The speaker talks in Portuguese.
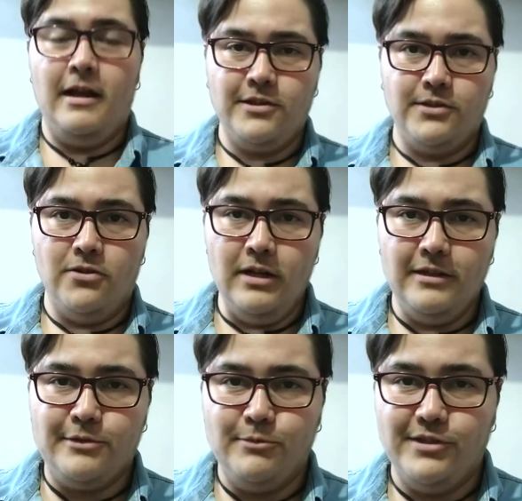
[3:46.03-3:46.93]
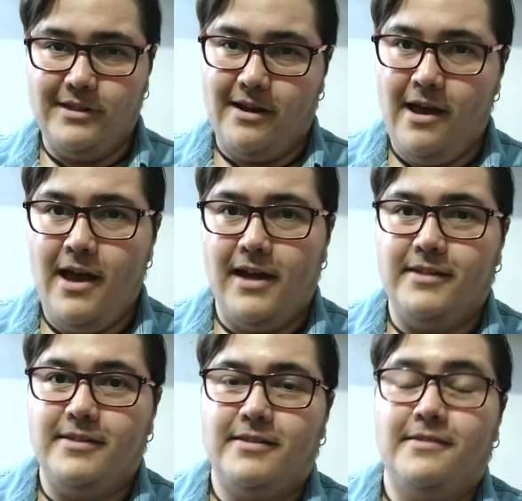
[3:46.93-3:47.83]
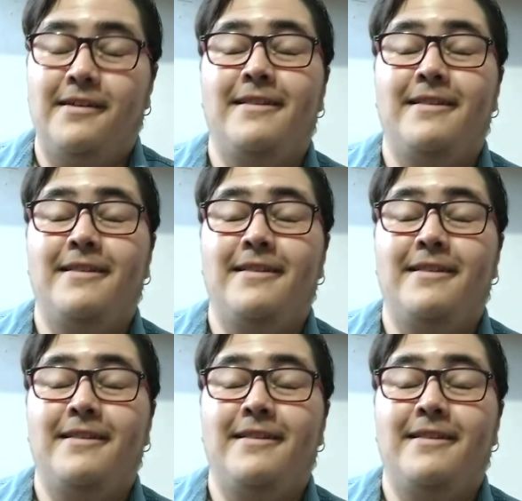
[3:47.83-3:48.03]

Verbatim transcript: As notas musicais